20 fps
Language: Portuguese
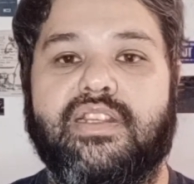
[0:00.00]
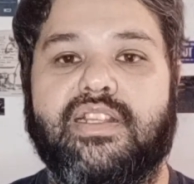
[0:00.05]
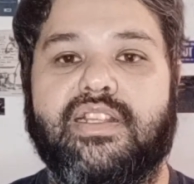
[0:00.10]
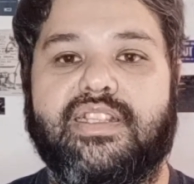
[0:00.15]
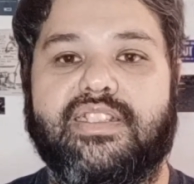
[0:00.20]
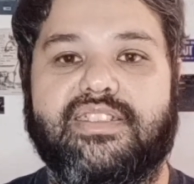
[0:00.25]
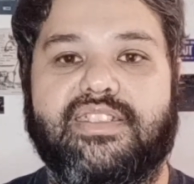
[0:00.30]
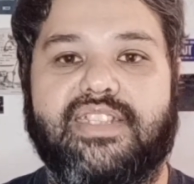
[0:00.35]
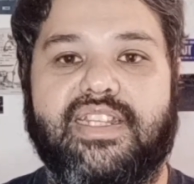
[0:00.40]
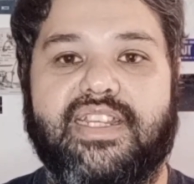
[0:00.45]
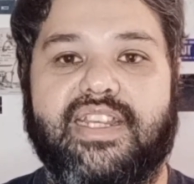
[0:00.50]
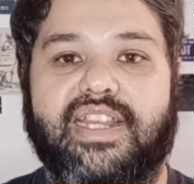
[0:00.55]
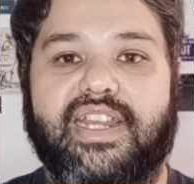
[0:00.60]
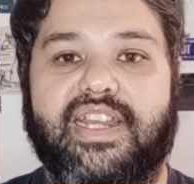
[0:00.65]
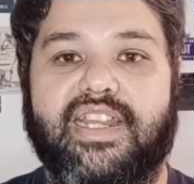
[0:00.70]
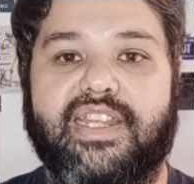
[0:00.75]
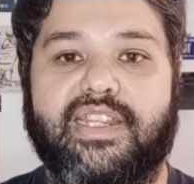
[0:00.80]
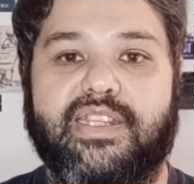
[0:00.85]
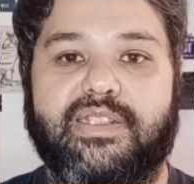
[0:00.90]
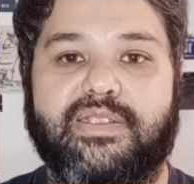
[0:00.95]

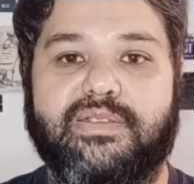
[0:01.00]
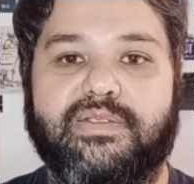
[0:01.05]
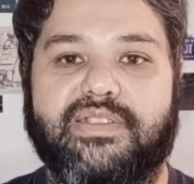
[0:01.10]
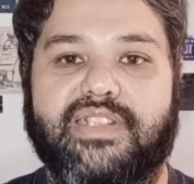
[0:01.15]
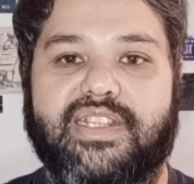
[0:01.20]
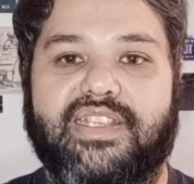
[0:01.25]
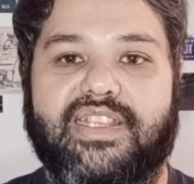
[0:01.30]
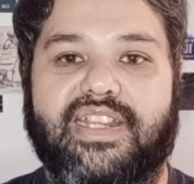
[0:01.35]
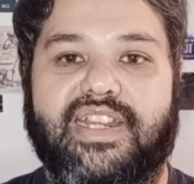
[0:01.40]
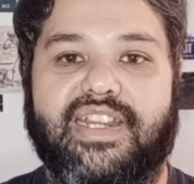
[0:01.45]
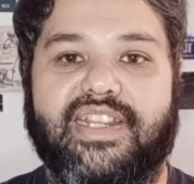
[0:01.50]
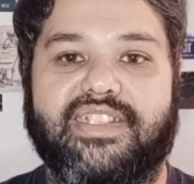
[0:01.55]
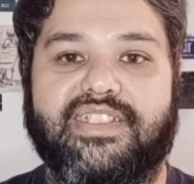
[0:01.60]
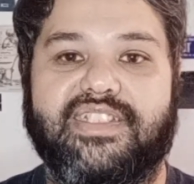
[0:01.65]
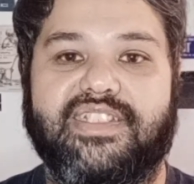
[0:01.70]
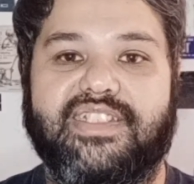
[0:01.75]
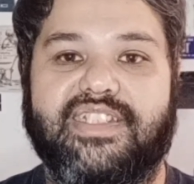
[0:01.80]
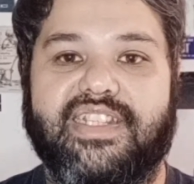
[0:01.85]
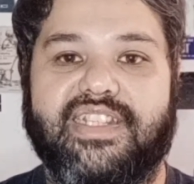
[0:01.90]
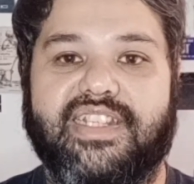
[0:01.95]
Segredos atrás de
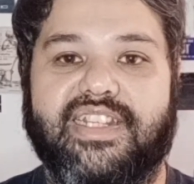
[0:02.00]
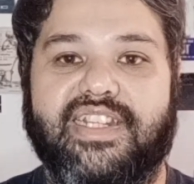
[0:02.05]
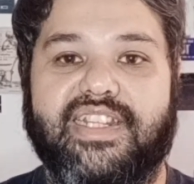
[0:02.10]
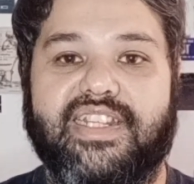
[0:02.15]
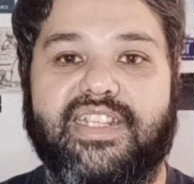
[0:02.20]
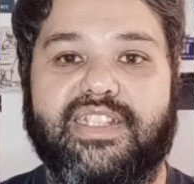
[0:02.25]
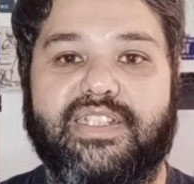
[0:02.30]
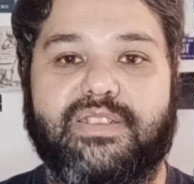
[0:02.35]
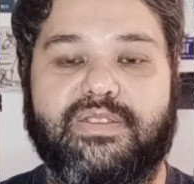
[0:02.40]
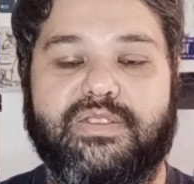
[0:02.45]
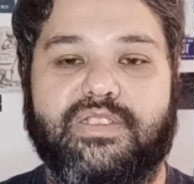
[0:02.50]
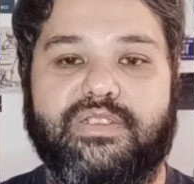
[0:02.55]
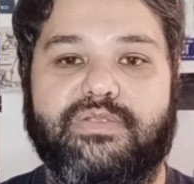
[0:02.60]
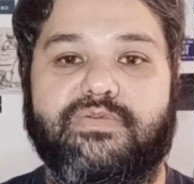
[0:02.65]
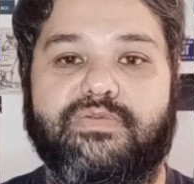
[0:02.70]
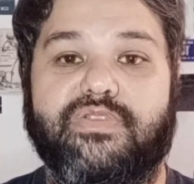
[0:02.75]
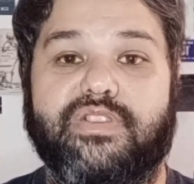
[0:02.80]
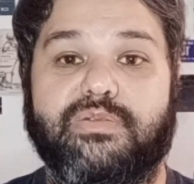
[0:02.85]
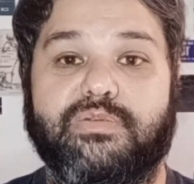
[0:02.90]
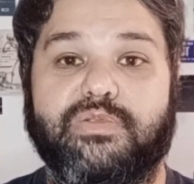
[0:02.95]
segredos
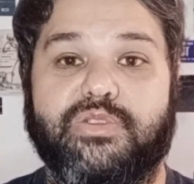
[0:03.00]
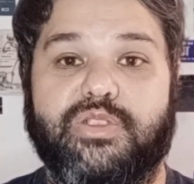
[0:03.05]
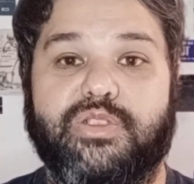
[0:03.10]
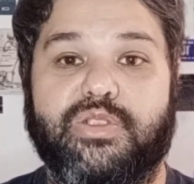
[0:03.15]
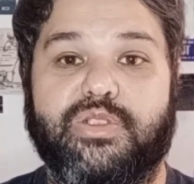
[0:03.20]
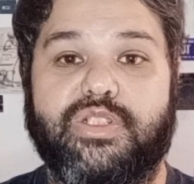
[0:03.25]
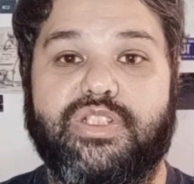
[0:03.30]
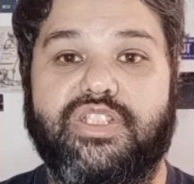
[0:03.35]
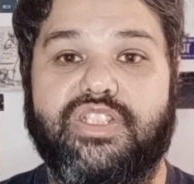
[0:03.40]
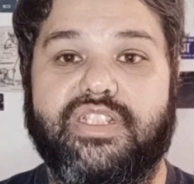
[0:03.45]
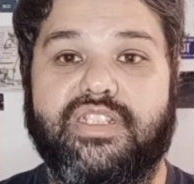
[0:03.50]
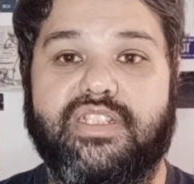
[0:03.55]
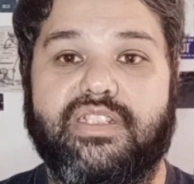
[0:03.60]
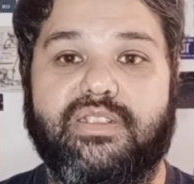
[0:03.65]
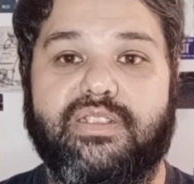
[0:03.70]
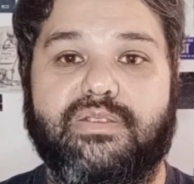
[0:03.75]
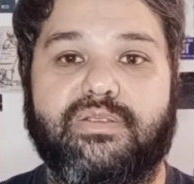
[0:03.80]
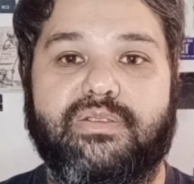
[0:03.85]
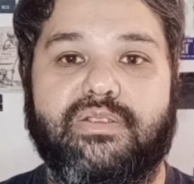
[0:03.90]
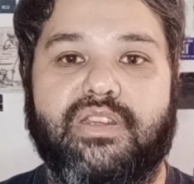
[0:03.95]
vão
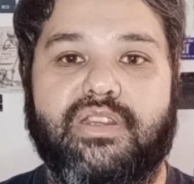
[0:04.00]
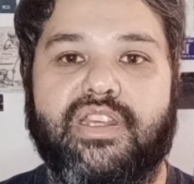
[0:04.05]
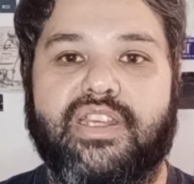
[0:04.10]
surgindo